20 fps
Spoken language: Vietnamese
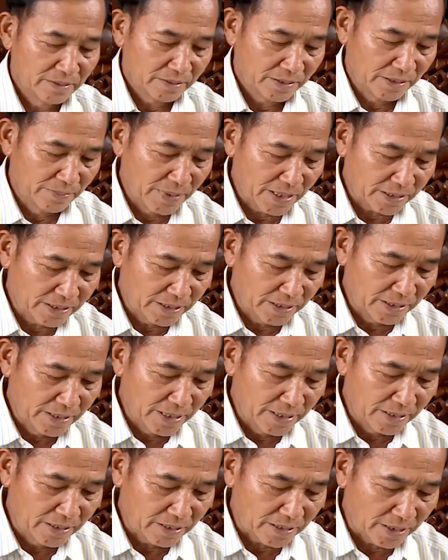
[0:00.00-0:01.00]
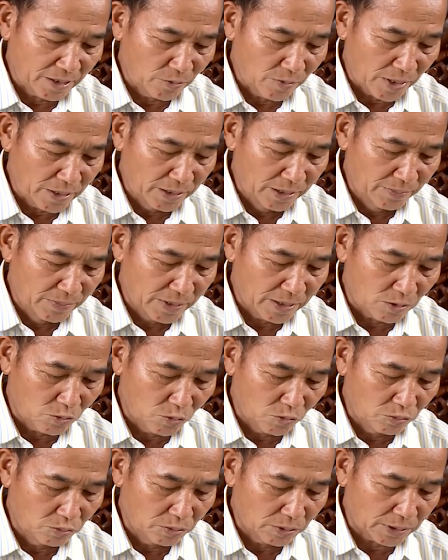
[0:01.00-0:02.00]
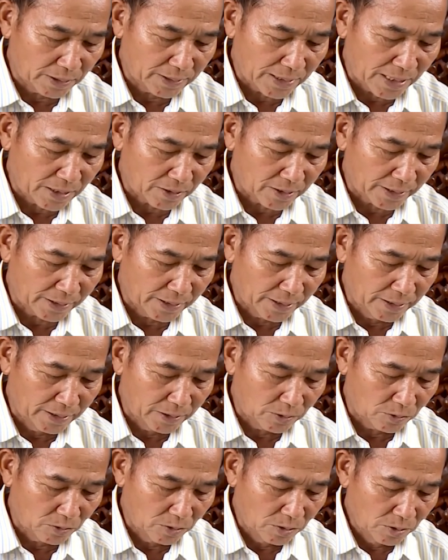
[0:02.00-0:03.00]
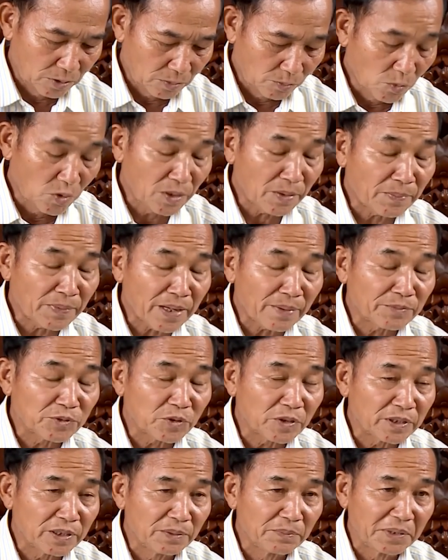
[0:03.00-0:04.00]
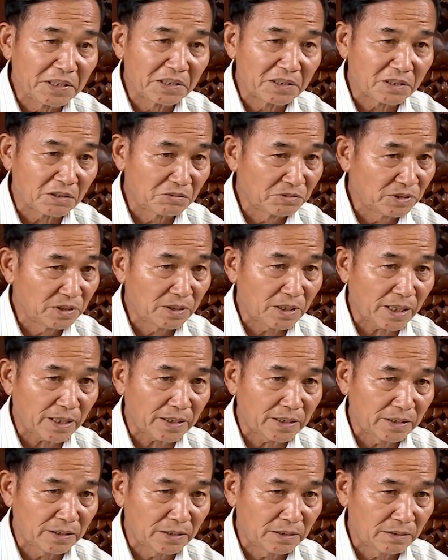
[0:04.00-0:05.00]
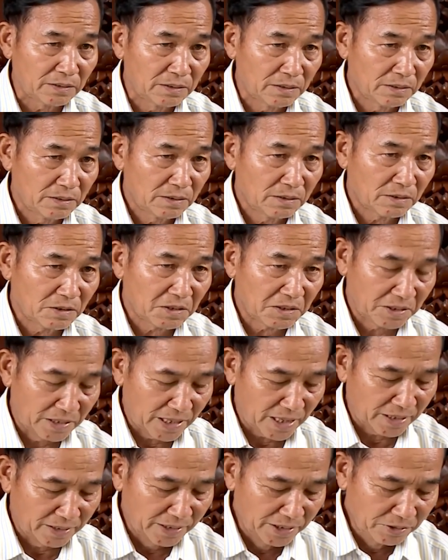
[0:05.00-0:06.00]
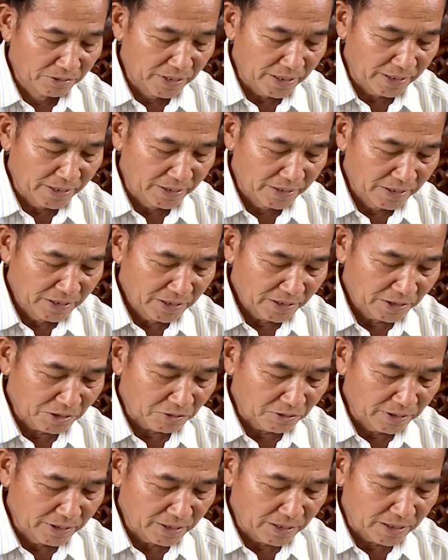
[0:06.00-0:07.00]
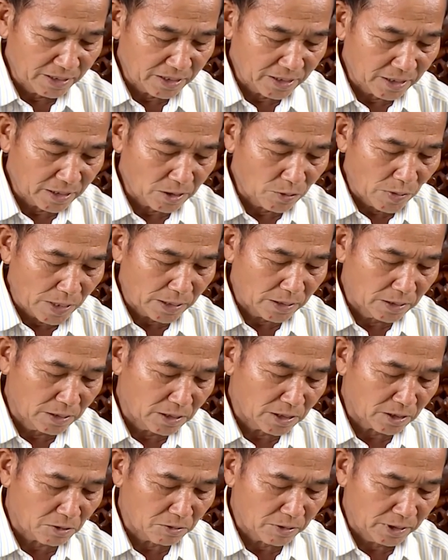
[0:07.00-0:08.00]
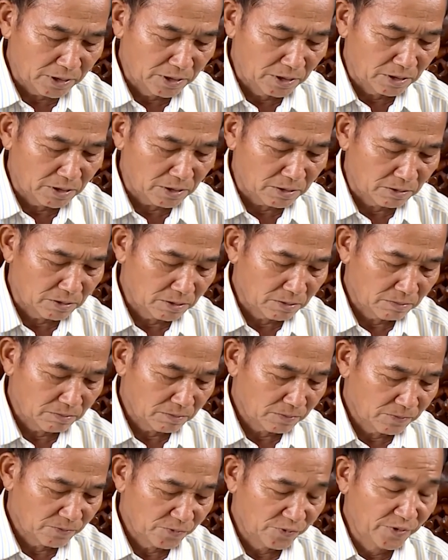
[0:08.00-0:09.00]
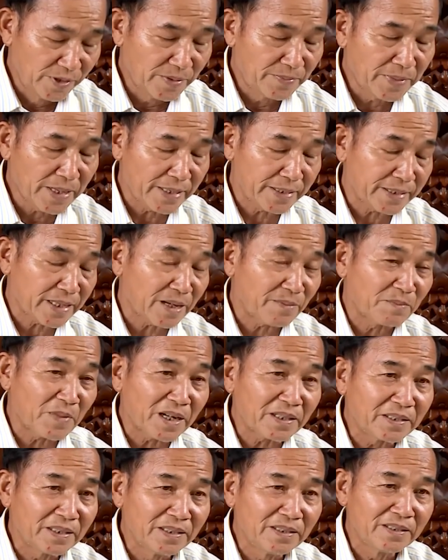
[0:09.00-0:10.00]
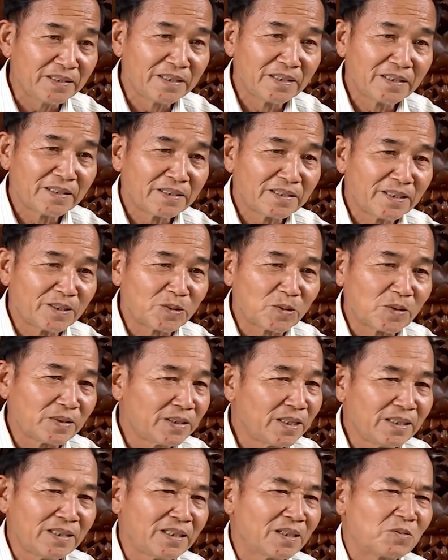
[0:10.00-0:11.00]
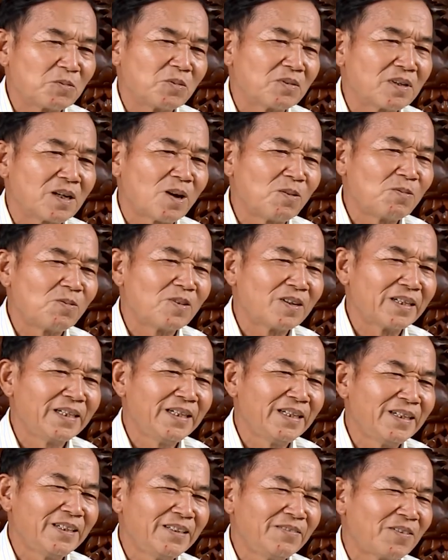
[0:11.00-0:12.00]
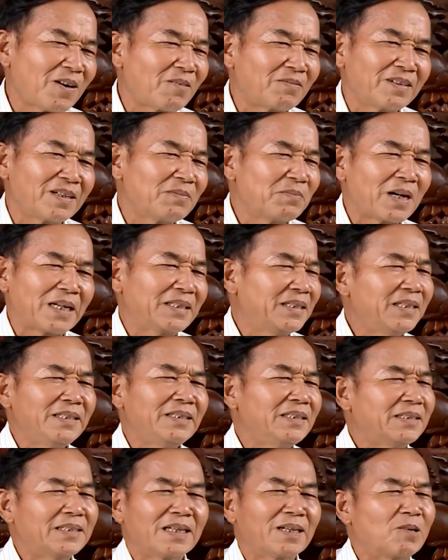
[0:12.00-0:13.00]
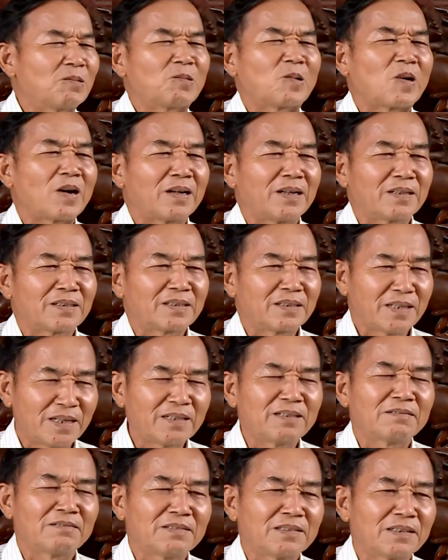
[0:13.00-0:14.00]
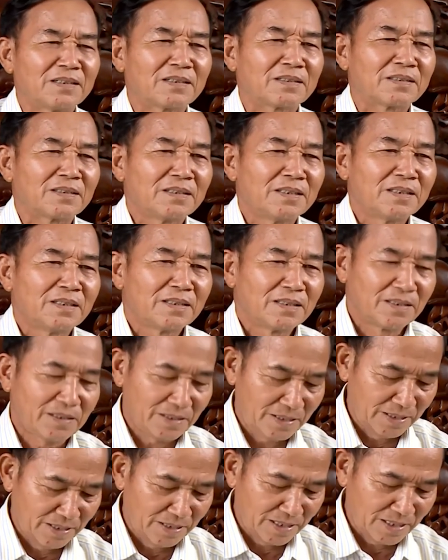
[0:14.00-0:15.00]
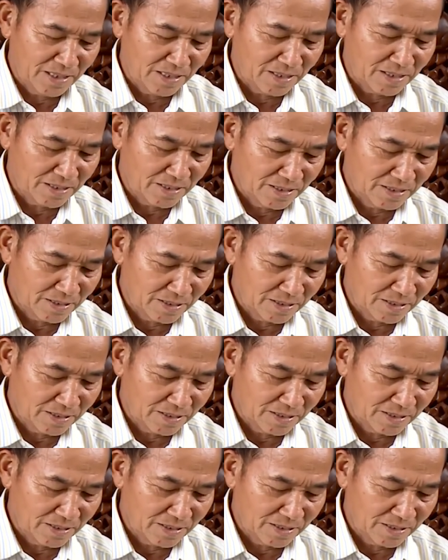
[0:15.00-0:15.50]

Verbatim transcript: thì bác sĩ đấy là kết luận nhưng mà cũng thời gian cách đây đâu bốn năm năm rồi thì mình không giữ lại cái hình ảnh như đấy thì có nghĩa là kết luận là coi như là viêm đại tràng mãn tính thì tôi tính là cũng không có hy vọng là mãn tính thì chắc không khỏi được đấy là nói thực cho nên là